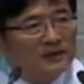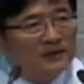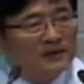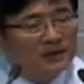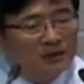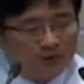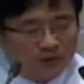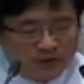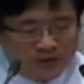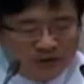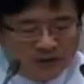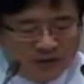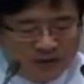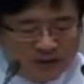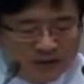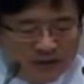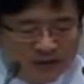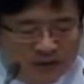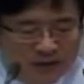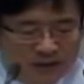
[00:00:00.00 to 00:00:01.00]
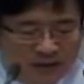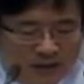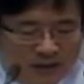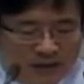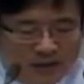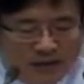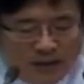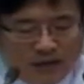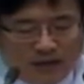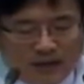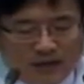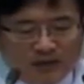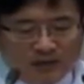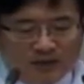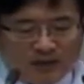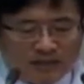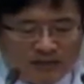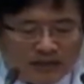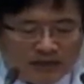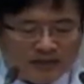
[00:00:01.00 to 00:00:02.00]
특별히
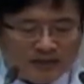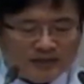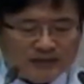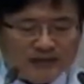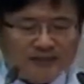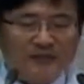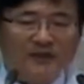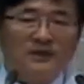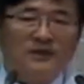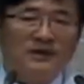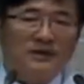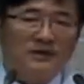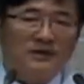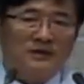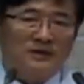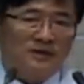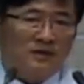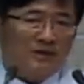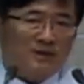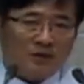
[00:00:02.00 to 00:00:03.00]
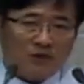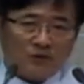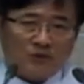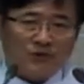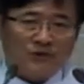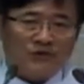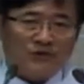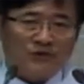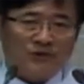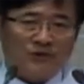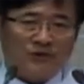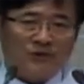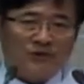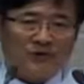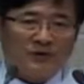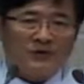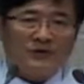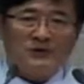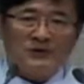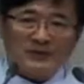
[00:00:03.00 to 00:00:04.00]
하나님의 말씀에 대한 태도로서
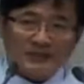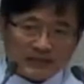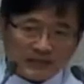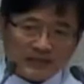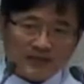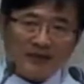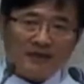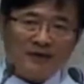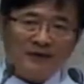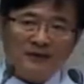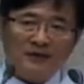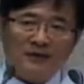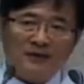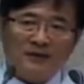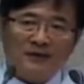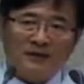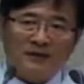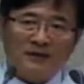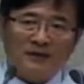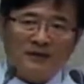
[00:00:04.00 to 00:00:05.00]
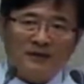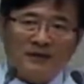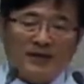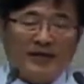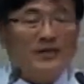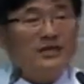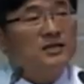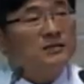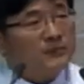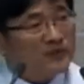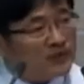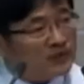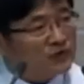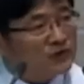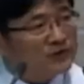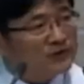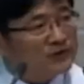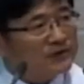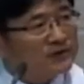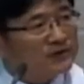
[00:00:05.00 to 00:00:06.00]
그 신앙을 가늠할 수
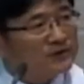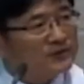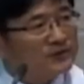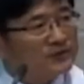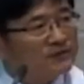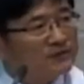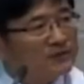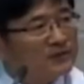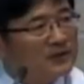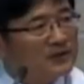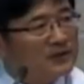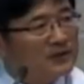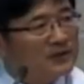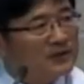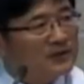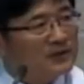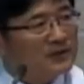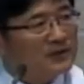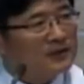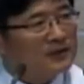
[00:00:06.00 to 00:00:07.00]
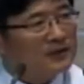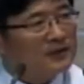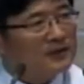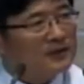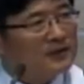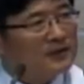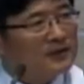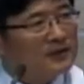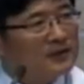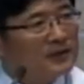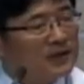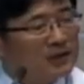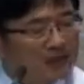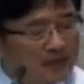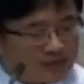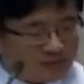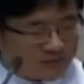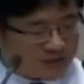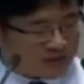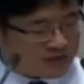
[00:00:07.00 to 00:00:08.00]
있는 것입니다.
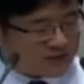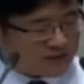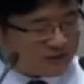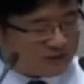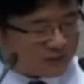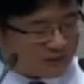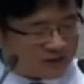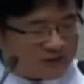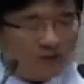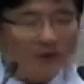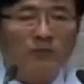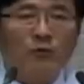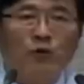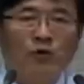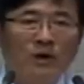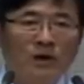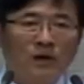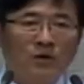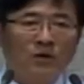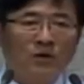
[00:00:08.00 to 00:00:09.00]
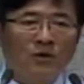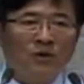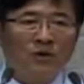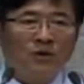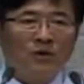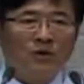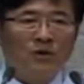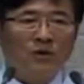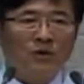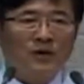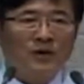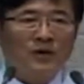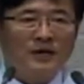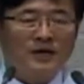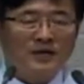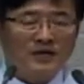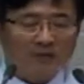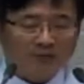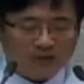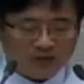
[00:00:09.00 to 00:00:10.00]
하나님 말씀을 사모하고
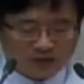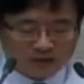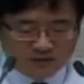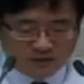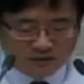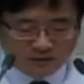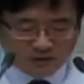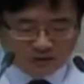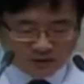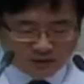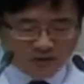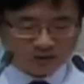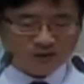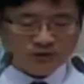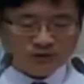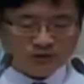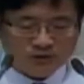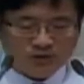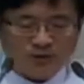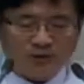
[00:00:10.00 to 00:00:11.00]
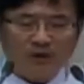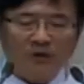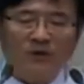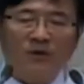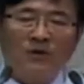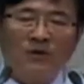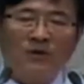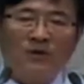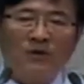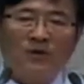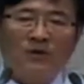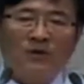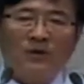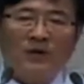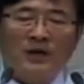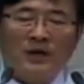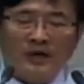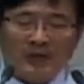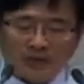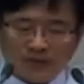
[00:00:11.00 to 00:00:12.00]
하나님 말씀을 경청하고
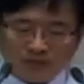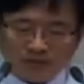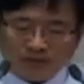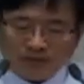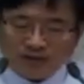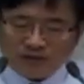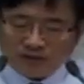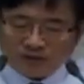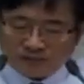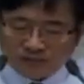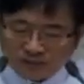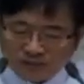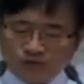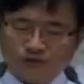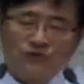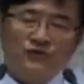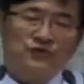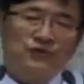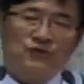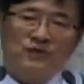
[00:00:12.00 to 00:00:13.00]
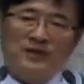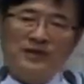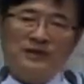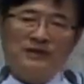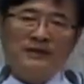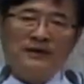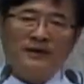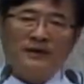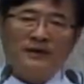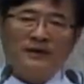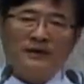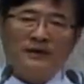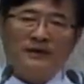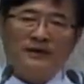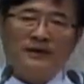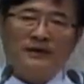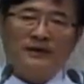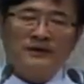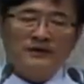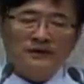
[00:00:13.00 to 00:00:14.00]
하나님 말씀에 순종할 때
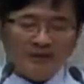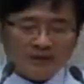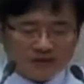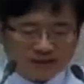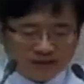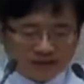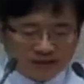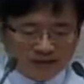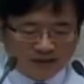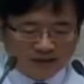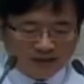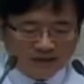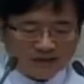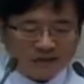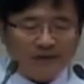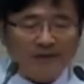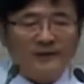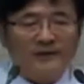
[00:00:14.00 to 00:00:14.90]
그 신앙이